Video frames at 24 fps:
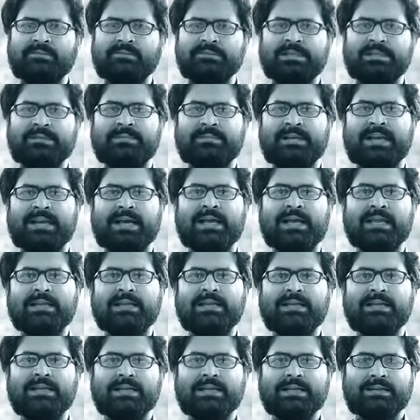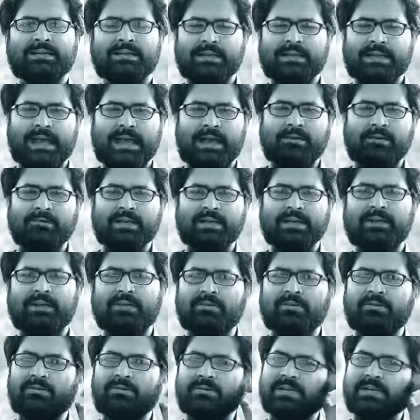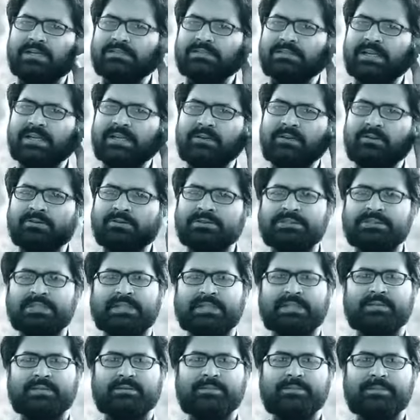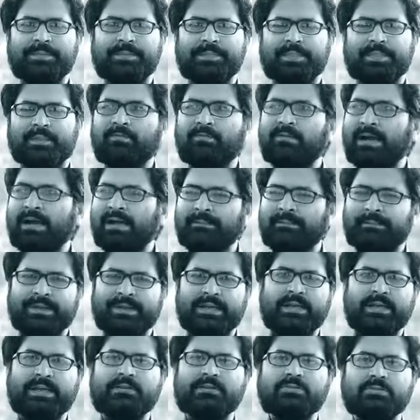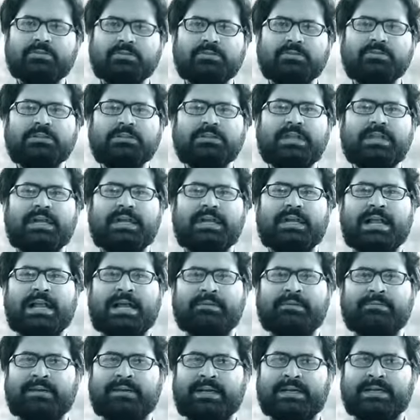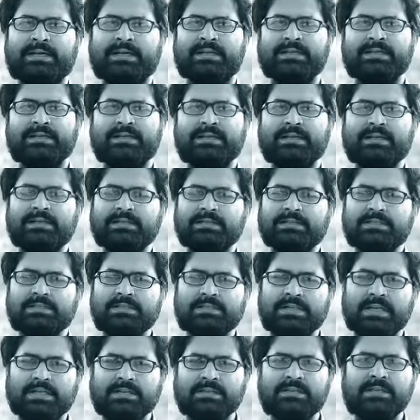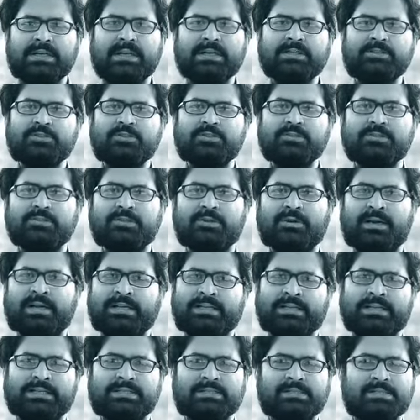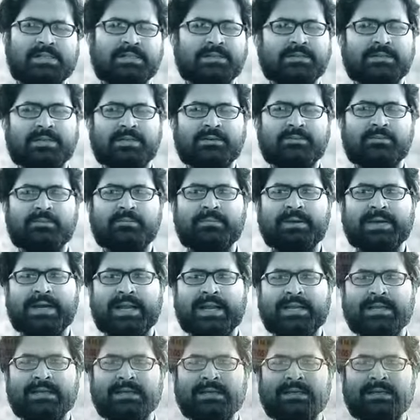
मुझे मिला गांव के लोगों के सहयोग से वहां पे एक सुंदर लाइब्रेरी 17 जून 2017 को बनाई